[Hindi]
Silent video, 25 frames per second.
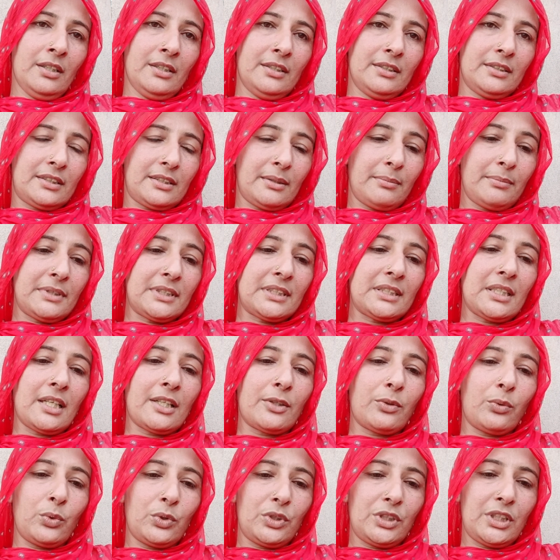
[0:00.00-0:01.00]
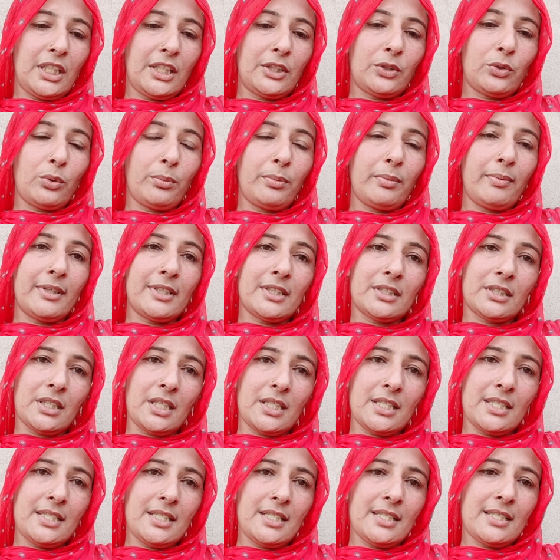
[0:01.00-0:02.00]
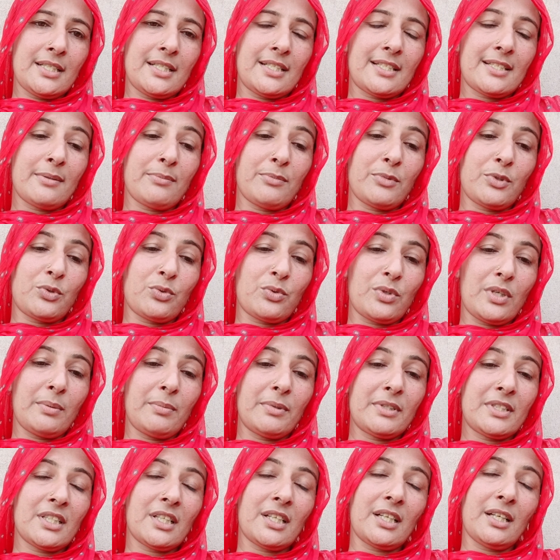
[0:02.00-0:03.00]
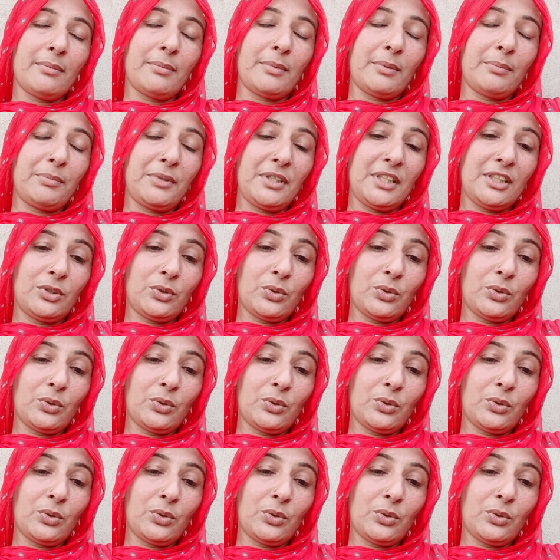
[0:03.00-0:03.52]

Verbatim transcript: समझदार हो जाए तो मान सारी चीज़ की समझ जो है बच्चा कह मम्मी